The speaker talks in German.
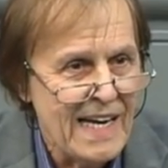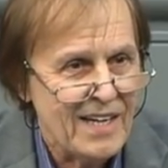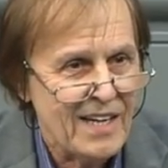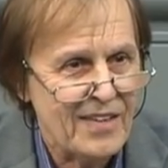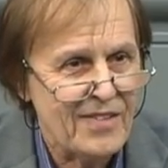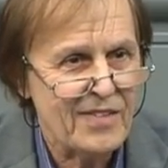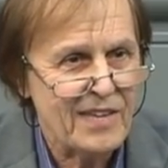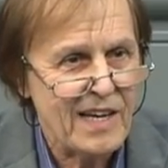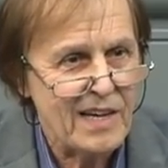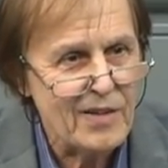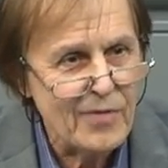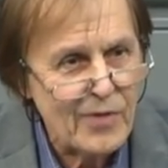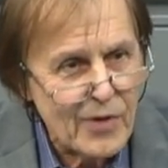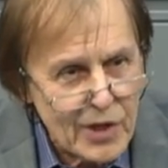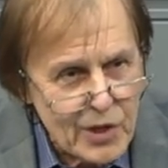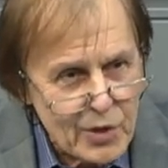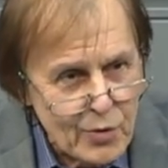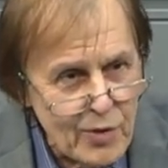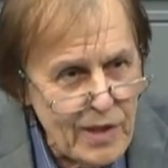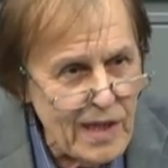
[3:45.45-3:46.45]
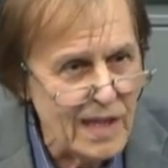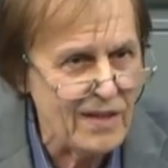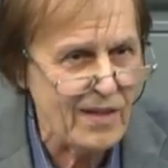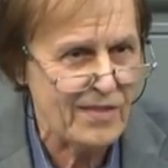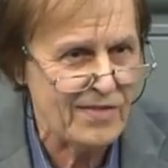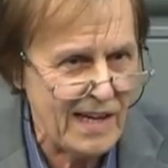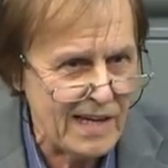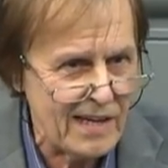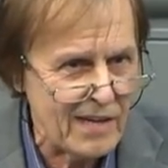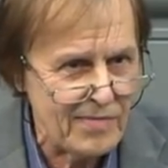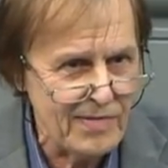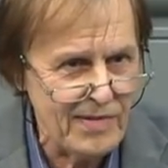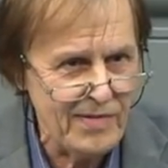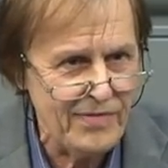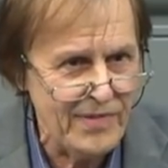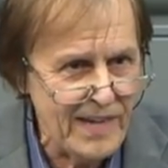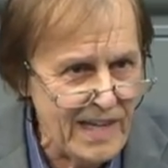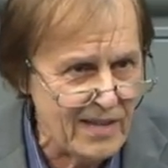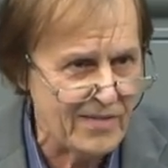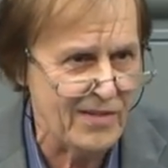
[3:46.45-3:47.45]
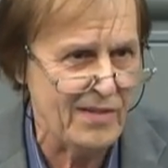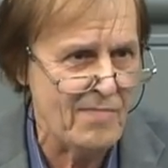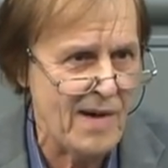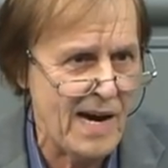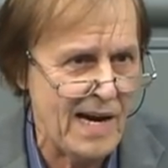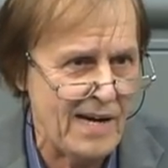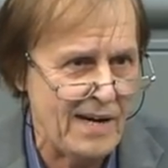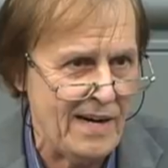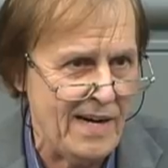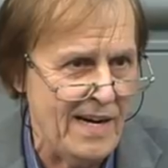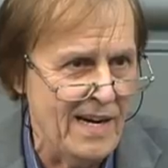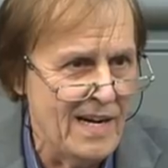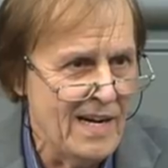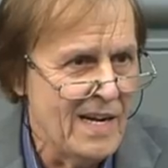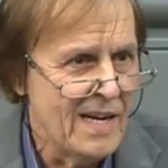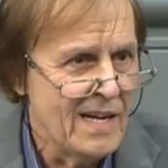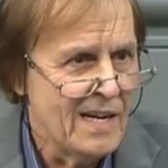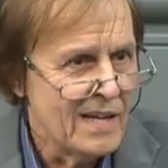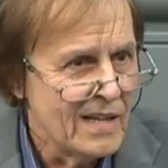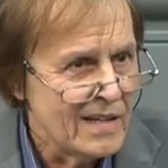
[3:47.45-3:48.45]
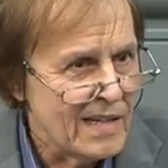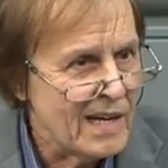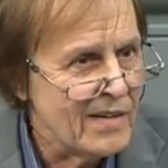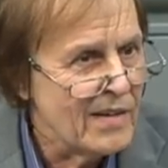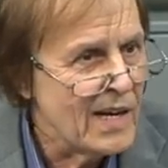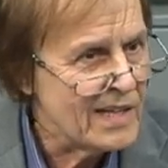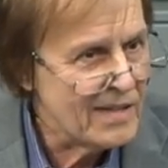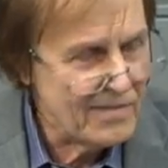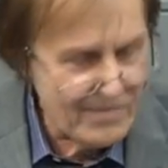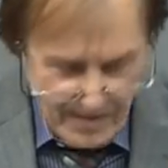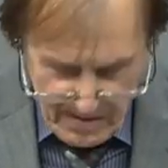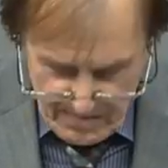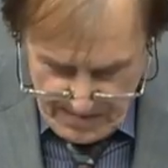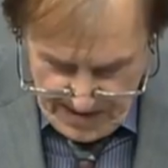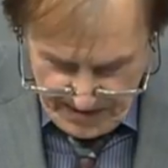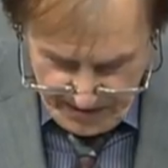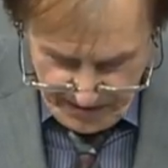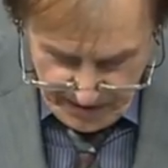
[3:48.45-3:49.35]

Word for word: dass es also wirklich uninteressant ist, wie viel sie machen, dann hätten wir mehr